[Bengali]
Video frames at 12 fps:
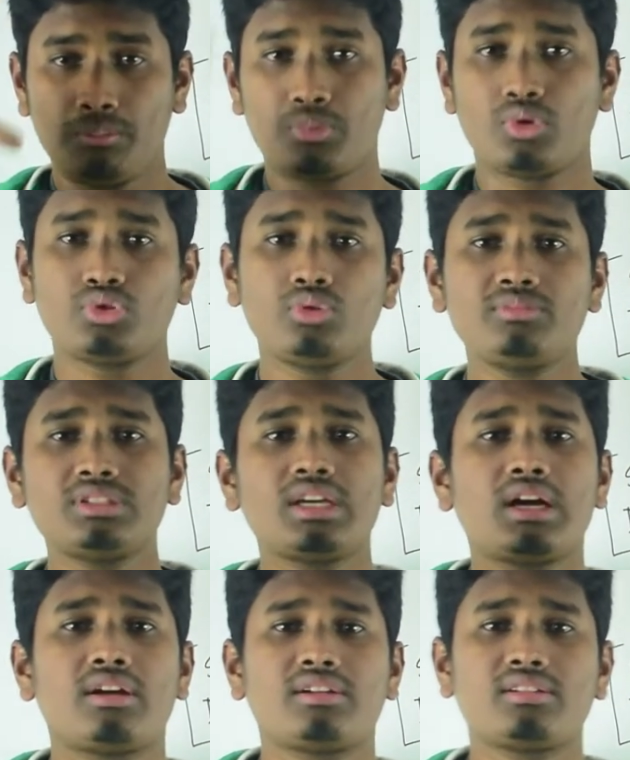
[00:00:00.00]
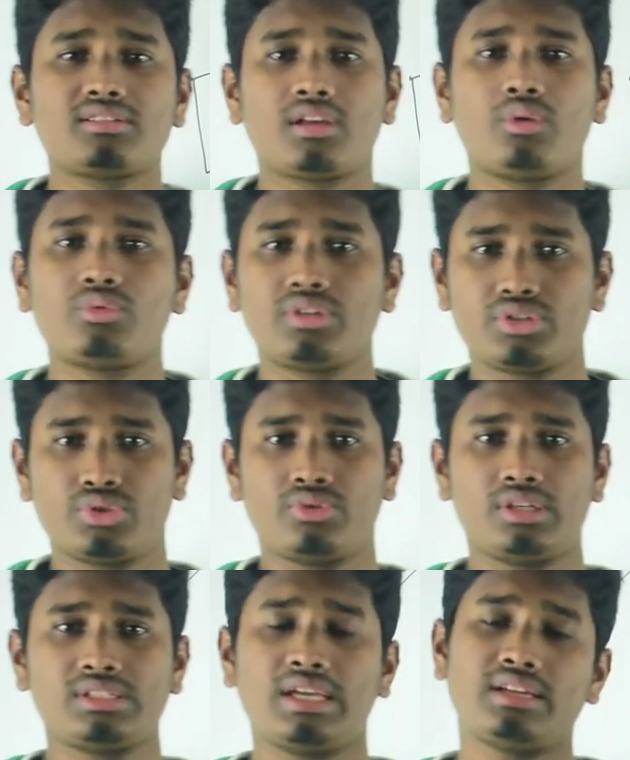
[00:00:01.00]
প্রথম যে হার্টের সাউন্ডটা
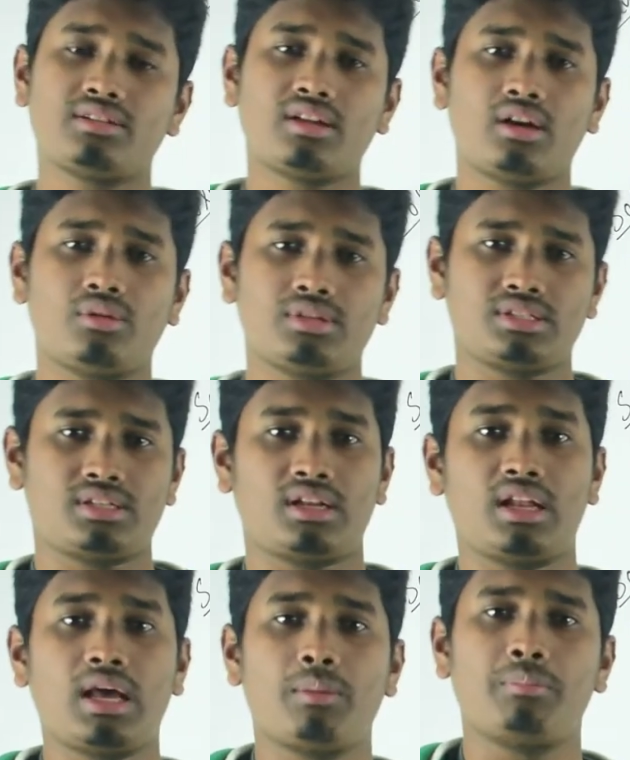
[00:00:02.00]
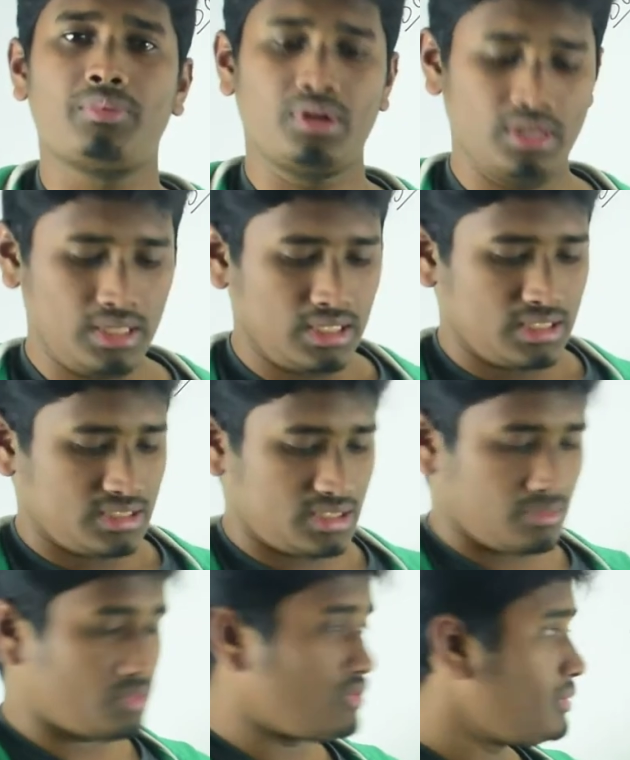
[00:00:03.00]
শোনা যায় এটার আওয়াজটা লাভ
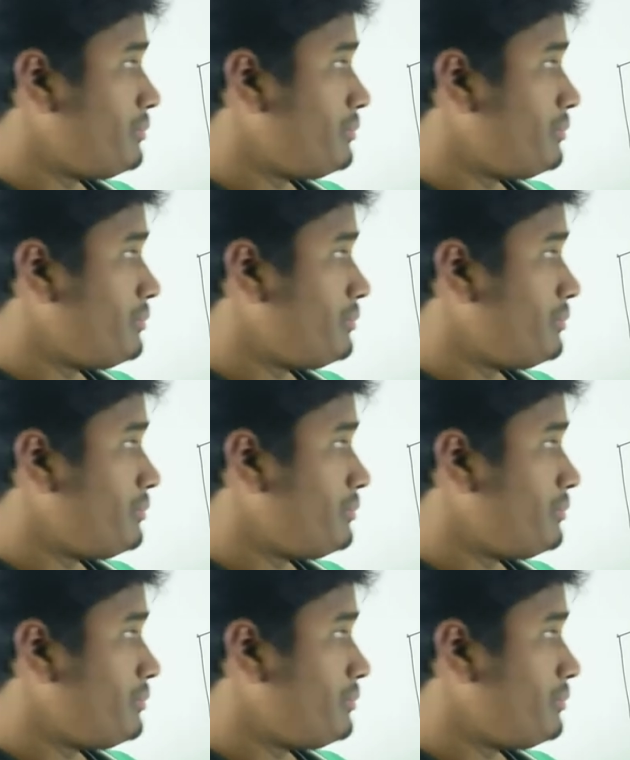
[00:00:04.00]
যেমন